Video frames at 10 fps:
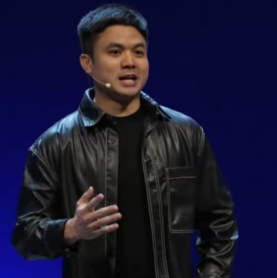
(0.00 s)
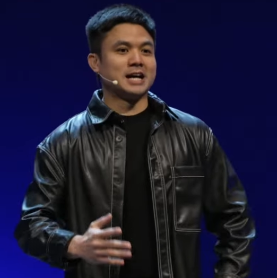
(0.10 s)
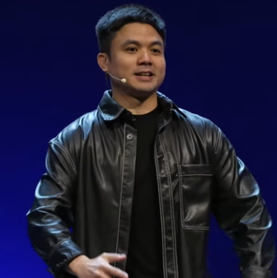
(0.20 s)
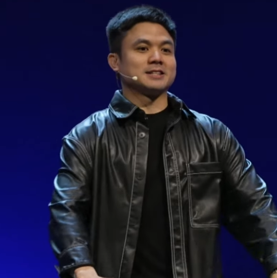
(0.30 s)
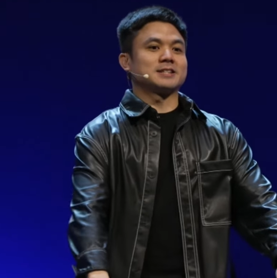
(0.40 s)
muna
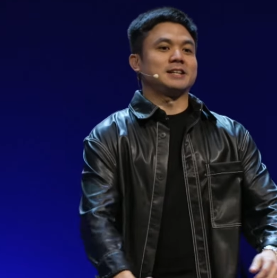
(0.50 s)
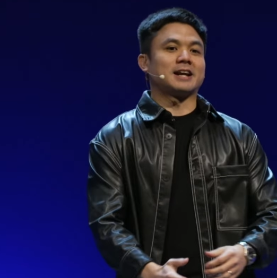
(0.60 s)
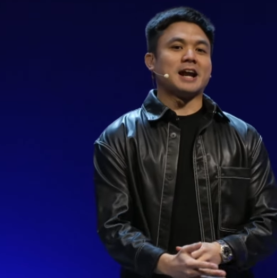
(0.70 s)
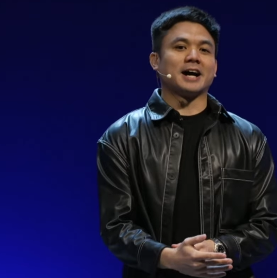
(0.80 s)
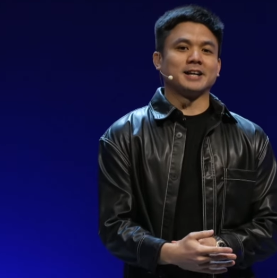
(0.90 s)
natin sa
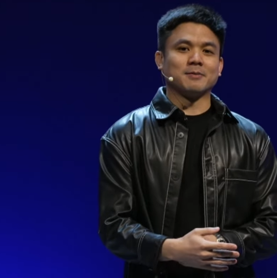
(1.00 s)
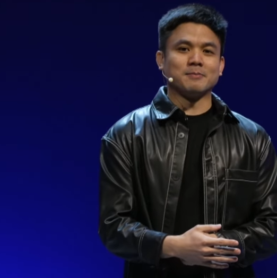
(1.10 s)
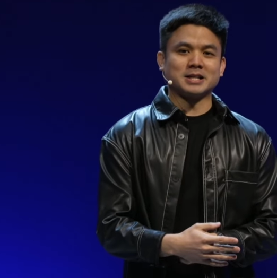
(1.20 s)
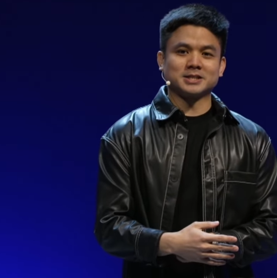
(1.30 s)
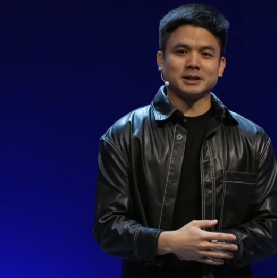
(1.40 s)
larangan ng
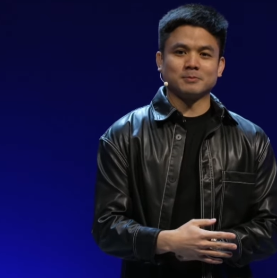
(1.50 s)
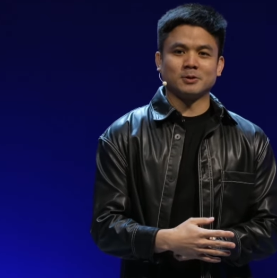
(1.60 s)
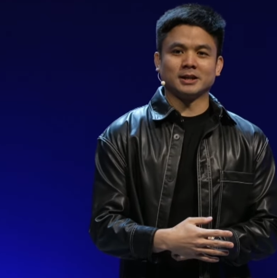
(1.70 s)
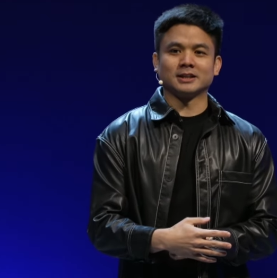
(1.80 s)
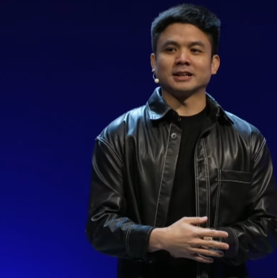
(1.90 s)

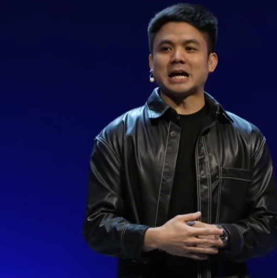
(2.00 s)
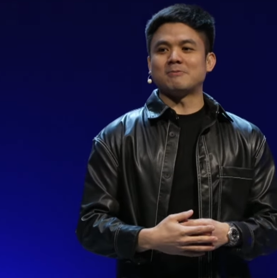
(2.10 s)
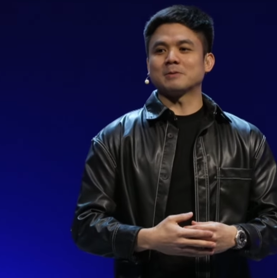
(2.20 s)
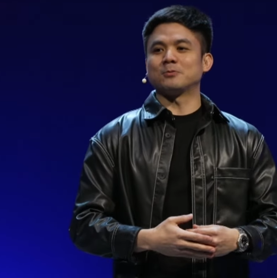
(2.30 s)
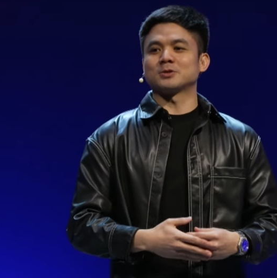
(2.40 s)
basketball at ang
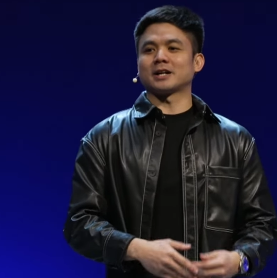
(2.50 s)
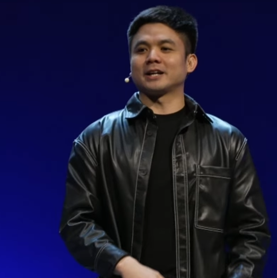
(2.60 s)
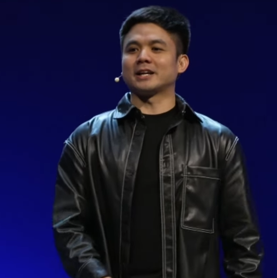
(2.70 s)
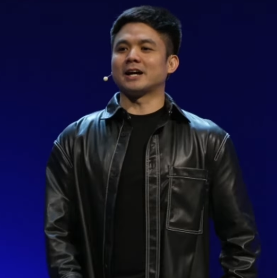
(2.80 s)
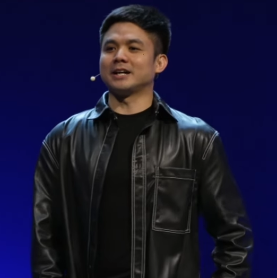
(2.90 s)
tawag po sa
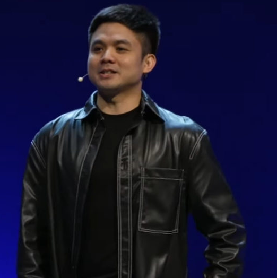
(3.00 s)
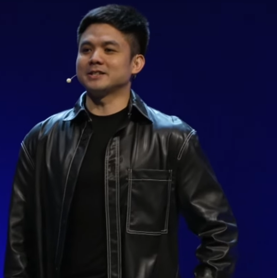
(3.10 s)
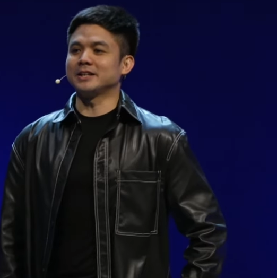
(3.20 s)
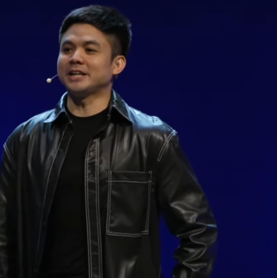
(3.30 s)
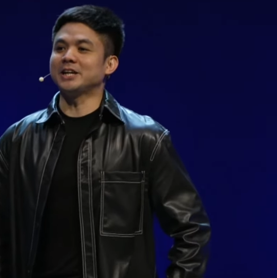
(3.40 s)
kanya ay
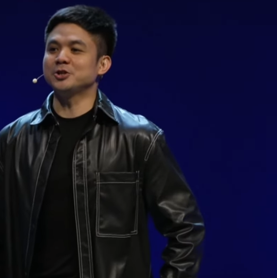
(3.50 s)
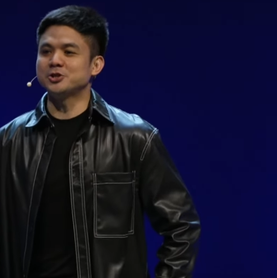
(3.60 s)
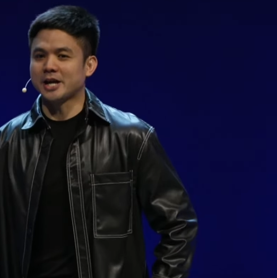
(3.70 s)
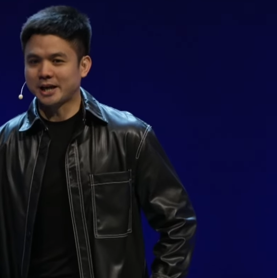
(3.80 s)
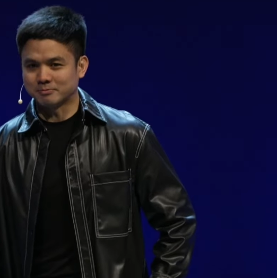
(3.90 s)
si King
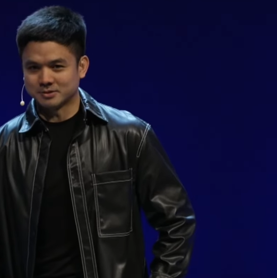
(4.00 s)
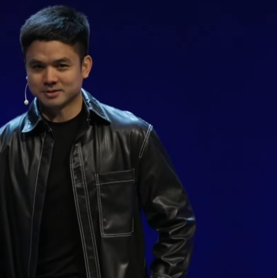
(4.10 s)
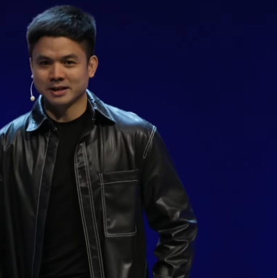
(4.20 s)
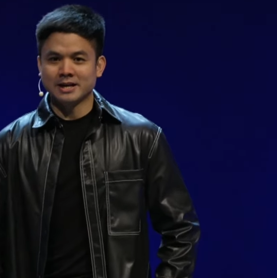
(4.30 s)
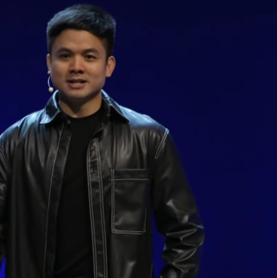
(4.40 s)

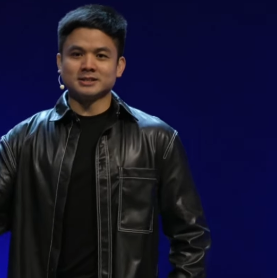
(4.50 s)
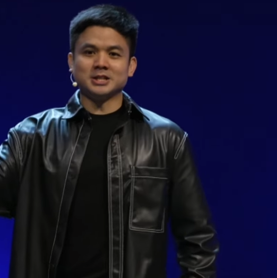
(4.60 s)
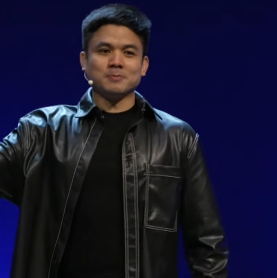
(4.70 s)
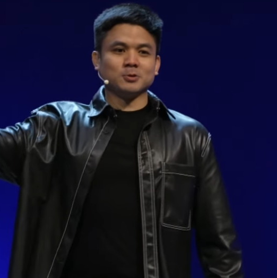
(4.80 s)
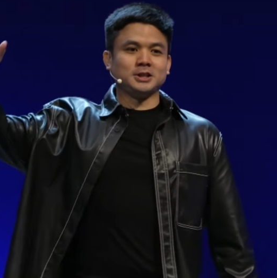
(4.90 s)
James.
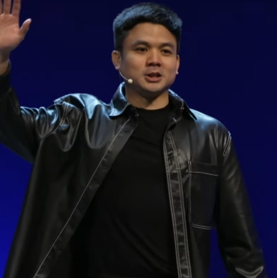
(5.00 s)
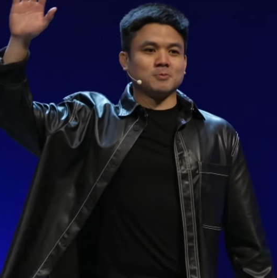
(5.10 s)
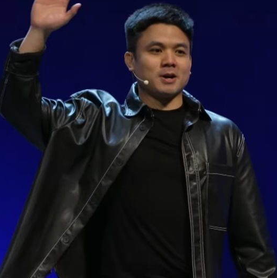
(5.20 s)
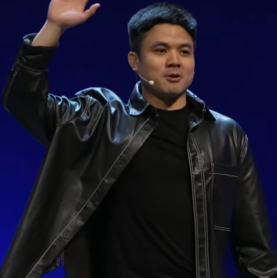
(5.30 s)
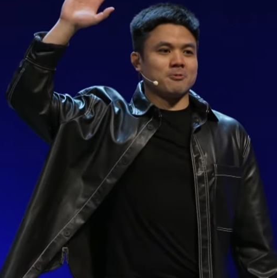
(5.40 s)
Sino po dito
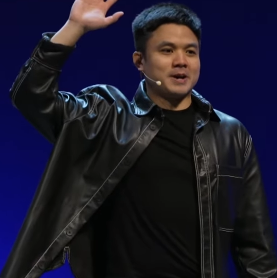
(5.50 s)
mga